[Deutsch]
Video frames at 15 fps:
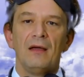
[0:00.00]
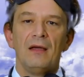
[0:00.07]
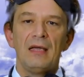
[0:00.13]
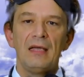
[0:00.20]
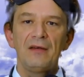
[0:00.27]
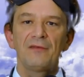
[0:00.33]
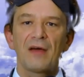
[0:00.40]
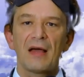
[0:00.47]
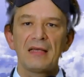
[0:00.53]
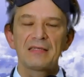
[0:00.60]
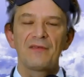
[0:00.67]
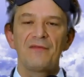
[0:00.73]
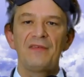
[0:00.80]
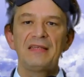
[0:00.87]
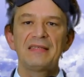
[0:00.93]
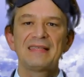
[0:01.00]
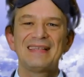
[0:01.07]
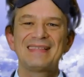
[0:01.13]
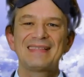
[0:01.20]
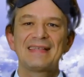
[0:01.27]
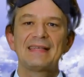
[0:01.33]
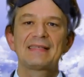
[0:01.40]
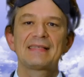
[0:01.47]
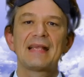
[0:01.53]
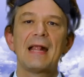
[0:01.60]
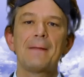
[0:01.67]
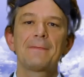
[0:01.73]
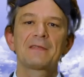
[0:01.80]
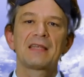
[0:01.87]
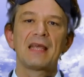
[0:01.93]
Hinweise, wie Sie sich
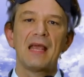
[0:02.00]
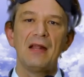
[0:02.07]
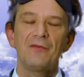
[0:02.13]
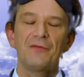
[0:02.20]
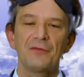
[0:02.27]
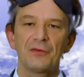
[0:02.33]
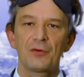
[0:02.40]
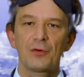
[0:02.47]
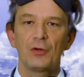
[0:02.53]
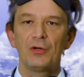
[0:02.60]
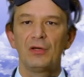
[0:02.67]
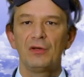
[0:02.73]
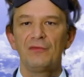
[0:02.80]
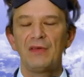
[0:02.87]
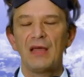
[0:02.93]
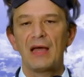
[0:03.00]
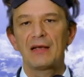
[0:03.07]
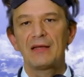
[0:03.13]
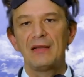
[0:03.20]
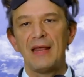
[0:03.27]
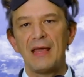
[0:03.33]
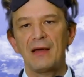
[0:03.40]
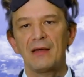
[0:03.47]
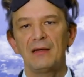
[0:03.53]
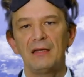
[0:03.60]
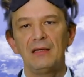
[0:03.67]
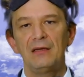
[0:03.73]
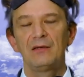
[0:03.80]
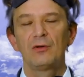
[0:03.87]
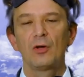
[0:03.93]
selbst helfen können. Wir erklären
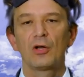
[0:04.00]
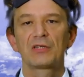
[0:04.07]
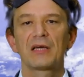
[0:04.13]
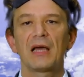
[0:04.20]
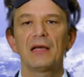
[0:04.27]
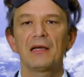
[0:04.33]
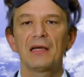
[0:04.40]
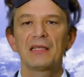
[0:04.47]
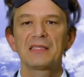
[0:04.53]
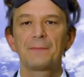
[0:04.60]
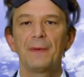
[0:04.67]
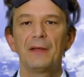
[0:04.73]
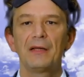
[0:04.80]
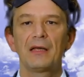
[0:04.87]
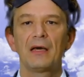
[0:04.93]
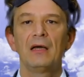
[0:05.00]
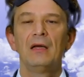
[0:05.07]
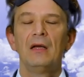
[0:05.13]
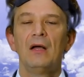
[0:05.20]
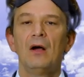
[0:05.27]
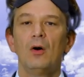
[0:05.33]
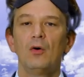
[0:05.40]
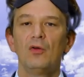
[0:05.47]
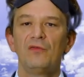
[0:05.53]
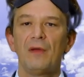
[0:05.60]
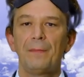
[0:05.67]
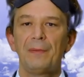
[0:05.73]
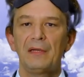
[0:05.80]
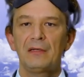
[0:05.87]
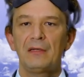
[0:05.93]
Ihnen dort Krankheitsbilder und wir
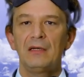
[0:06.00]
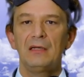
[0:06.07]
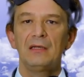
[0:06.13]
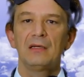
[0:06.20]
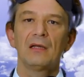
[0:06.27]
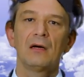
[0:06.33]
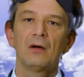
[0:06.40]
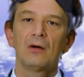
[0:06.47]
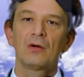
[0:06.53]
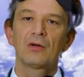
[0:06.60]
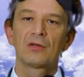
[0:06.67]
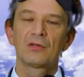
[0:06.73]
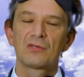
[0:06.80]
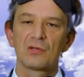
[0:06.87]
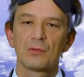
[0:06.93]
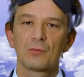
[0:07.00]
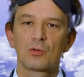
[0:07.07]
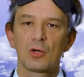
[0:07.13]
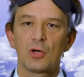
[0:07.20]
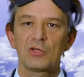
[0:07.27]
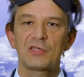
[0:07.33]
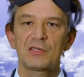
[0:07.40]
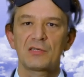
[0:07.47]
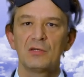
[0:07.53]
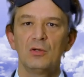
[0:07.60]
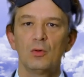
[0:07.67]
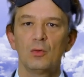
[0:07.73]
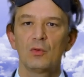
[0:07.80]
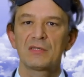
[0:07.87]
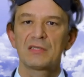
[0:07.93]
bieten Ihnen auch zum
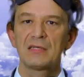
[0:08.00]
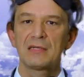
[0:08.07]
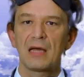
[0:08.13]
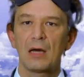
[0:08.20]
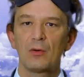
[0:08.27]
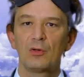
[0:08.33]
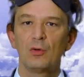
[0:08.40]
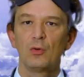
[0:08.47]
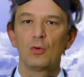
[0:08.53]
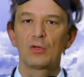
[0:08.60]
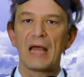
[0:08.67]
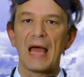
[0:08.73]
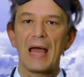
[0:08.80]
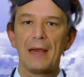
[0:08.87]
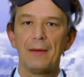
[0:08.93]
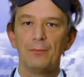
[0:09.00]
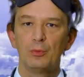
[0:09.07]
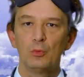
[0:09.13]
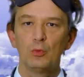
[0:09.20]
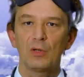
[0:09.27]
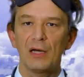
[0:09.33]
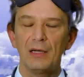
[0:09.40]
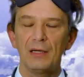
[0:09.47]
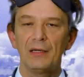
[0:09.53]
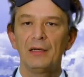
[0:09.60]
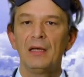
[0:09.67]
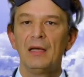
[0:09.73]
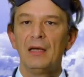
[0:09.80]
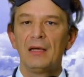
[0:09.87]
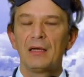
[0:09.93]
kostenlosen Download ein Buch an.
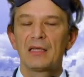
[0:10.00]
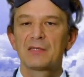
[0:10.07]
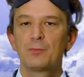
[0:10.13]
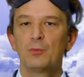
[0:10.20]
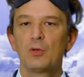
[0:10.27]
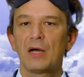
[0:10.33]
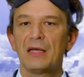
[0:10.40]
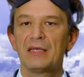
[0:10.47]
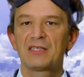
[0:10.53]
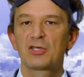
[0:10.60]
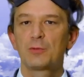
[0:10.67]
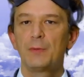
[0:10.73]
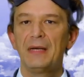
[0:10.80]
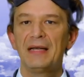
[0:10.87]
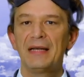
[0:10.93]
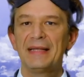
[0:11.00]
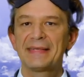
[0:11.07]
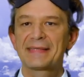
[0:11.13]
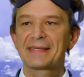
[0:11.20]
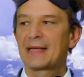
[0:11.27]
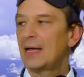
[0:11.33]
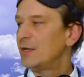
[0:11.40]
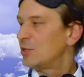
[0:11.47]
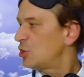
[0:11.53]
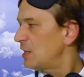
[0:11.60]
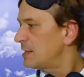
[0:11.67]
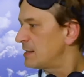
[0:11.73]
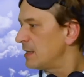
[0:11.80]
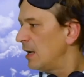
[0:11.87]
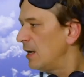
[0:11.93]
Das Buch heißt Schwindel ist kein
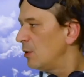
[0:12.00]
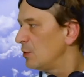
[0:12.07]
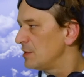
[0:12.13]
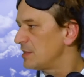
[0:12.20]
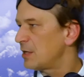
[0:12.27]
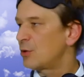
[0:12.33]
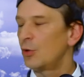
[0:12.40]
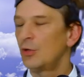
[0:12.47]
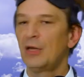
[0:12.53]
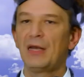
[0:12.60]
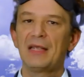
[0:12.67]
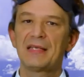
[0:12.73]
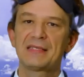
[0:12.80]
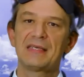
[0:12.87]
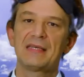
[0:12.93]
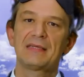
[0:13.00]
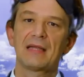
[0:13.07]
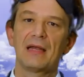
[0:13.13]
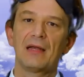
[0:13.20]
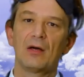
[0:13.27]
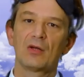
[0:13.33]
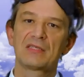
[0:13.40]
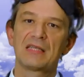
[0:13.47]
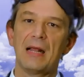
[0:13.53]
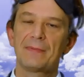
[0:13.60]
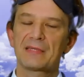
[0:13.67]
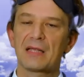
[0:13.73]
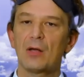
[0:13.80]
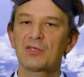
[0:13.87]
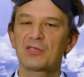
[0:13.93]
Schicksal und Sie können es sich dann auch
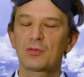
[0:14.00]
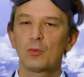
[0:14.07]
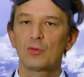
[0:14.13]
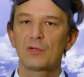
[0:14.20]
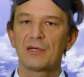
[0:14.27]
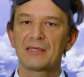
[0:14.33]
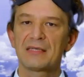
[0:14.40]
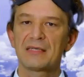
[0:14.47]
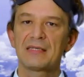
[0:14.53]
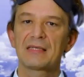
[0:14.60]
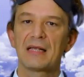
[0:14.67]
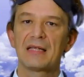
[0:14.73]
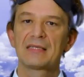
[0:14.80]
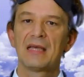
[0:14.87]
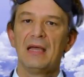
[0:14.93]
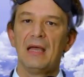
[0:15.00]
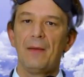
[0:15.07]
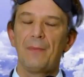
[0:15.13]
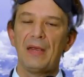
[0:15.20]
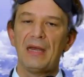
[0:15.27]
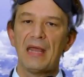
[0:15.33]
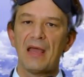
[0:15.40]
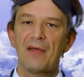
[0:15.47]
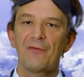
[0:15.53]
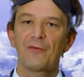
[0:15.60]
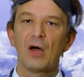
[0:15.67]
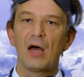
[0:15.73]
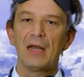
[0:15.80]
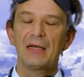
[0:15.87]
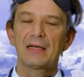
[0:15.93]
selbst ausdrucken. Es ist als PDF
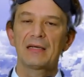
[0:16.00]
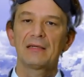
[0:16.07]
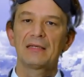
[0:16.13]
vorhanden.